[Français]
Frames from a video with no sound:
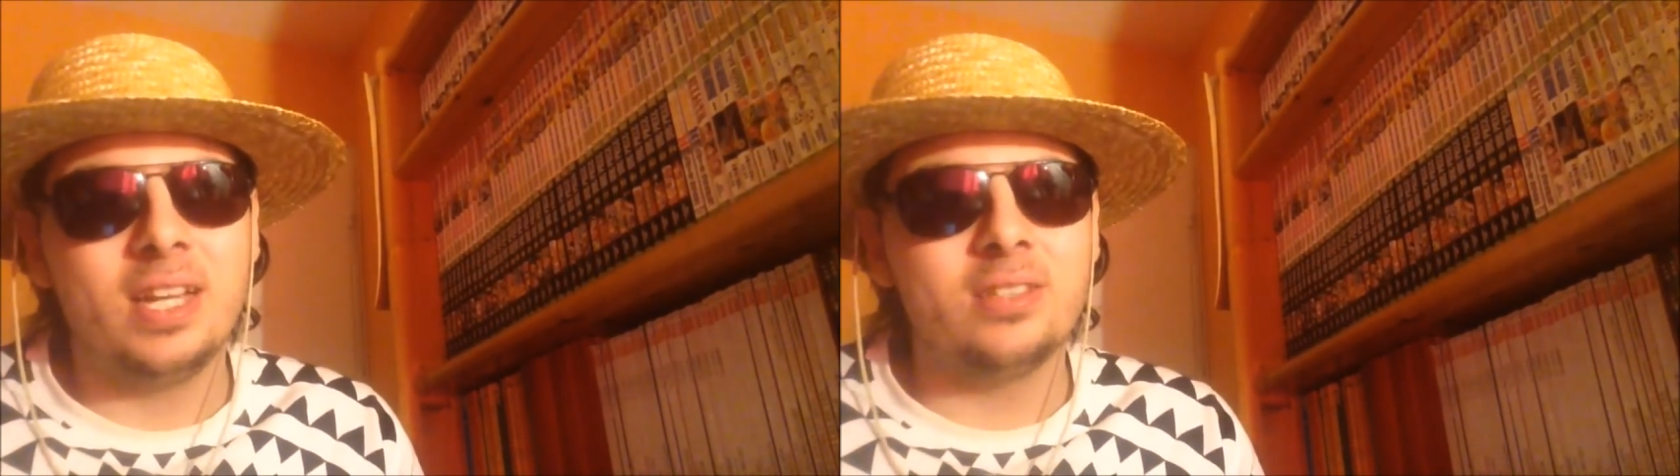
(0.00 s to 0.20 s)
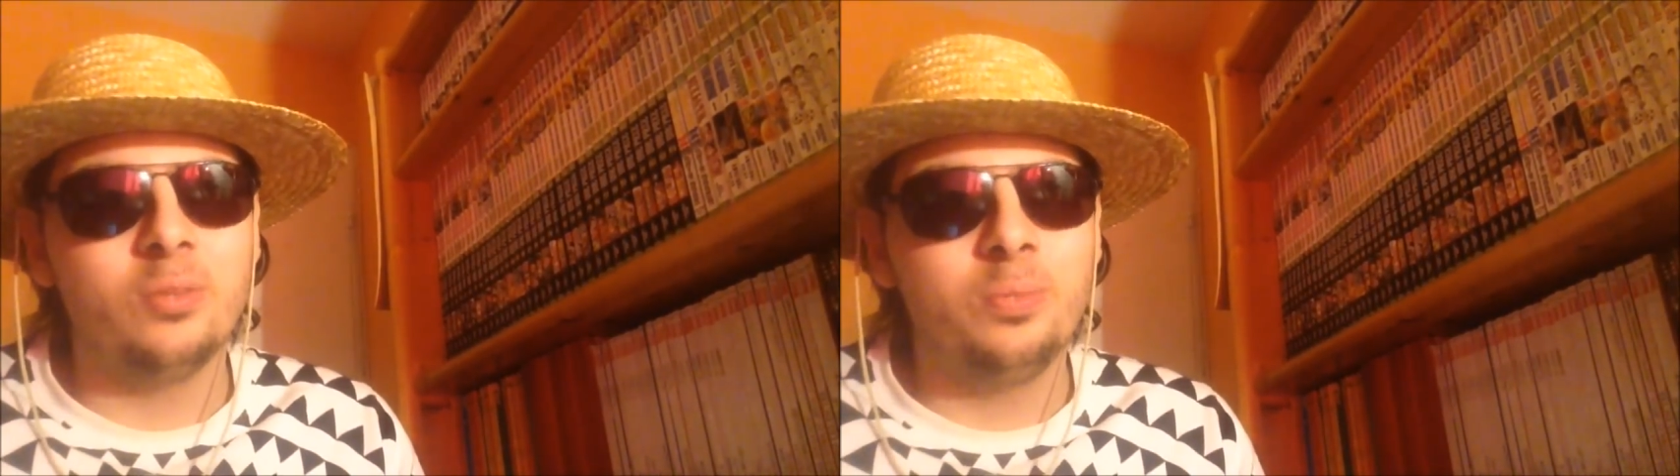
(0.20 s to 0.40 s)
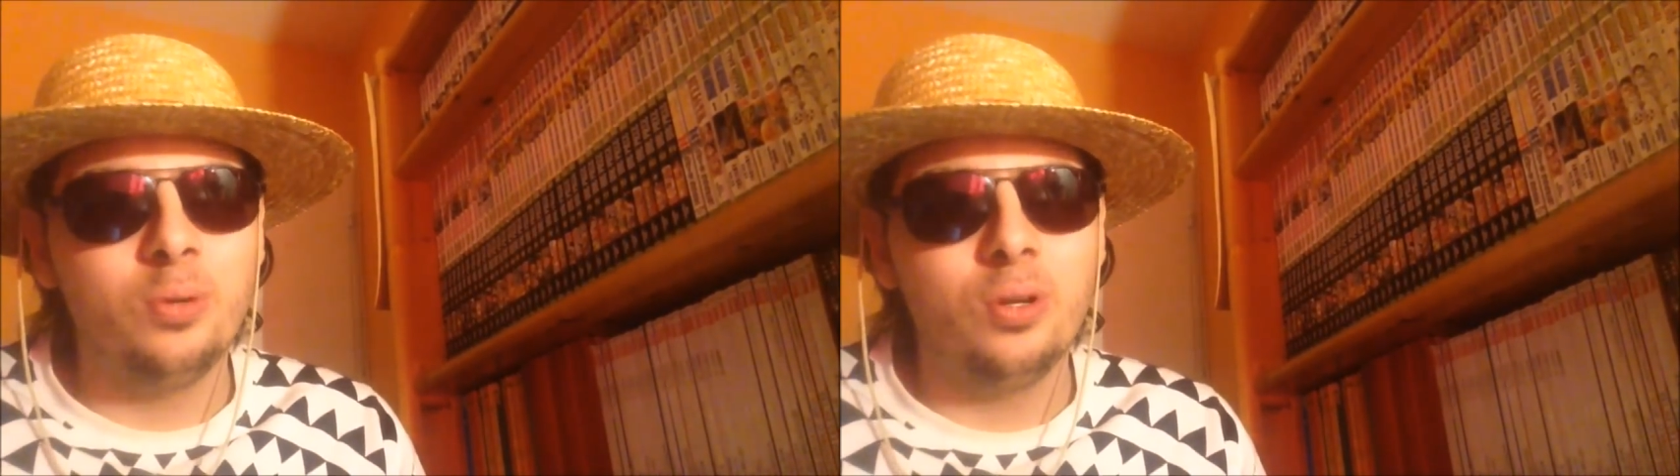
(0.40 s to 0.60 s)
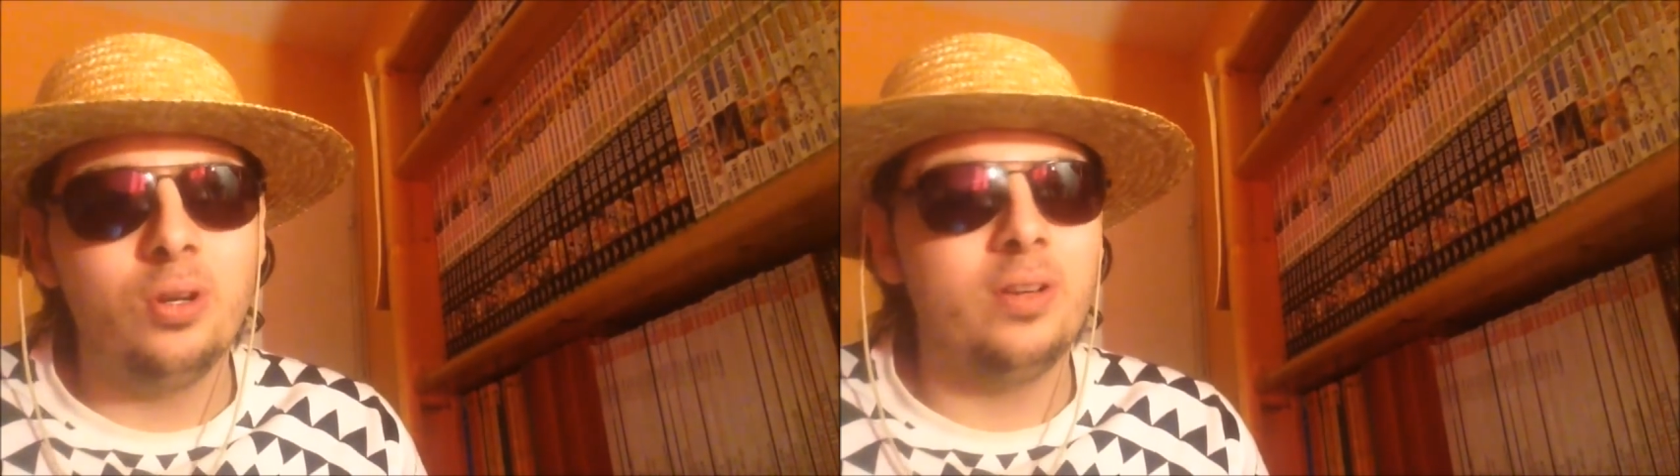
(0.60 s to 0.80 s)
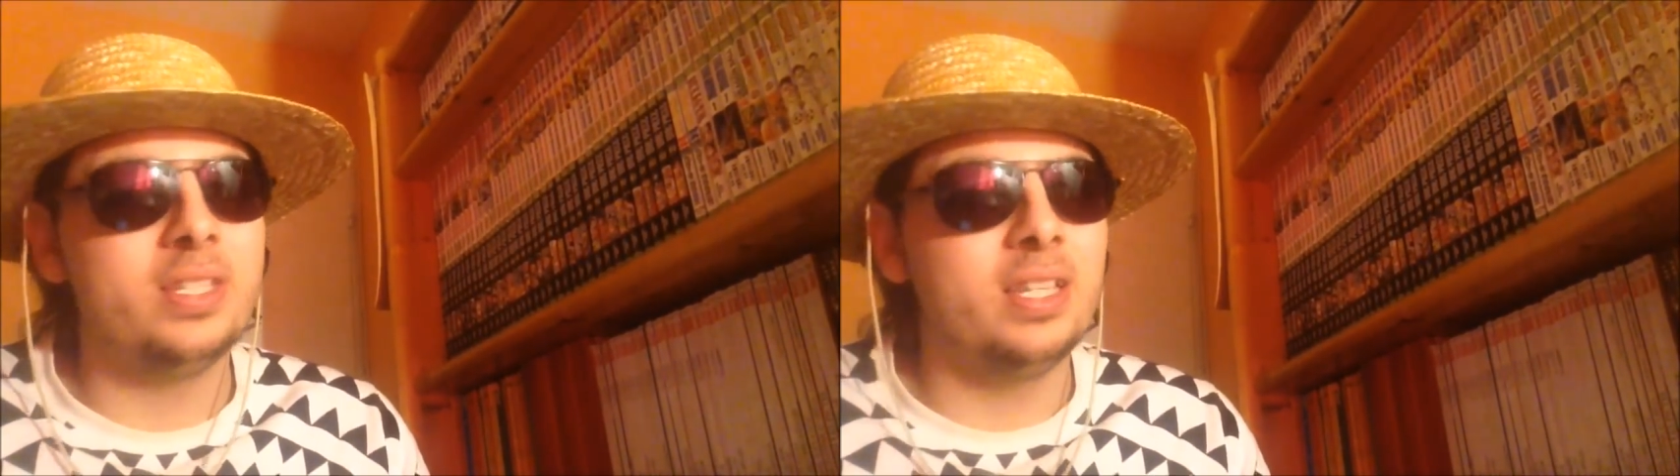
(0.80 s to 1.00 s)
à un
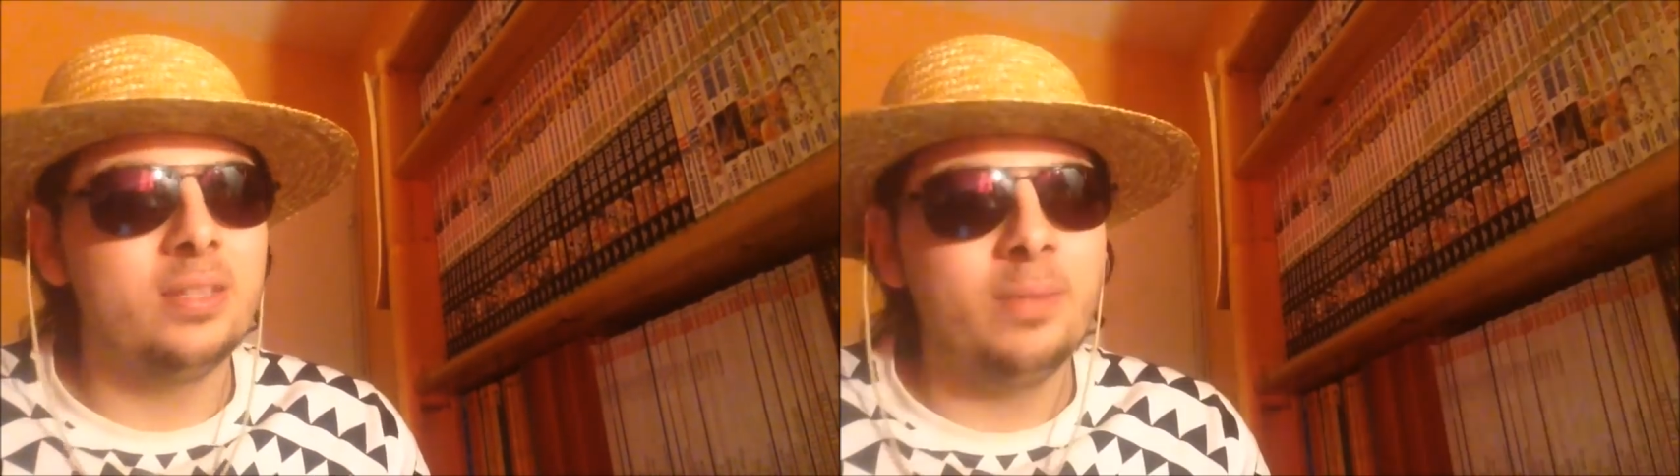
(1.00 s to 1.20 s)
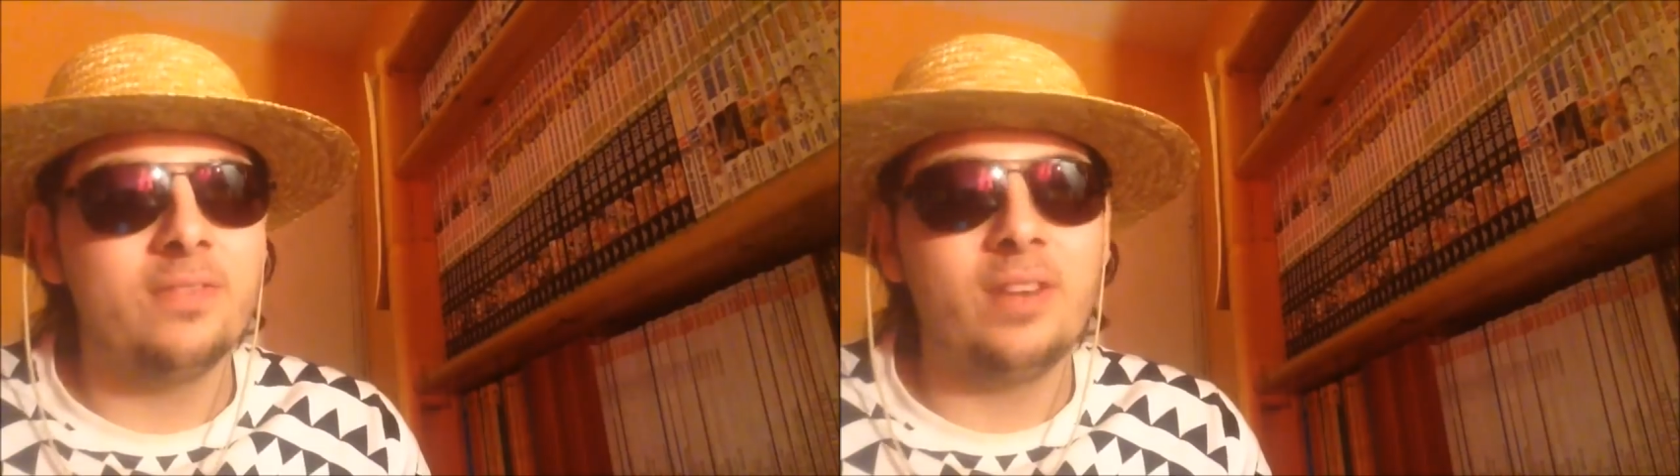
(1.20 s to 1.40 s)
topo, euh, essayez de mettre,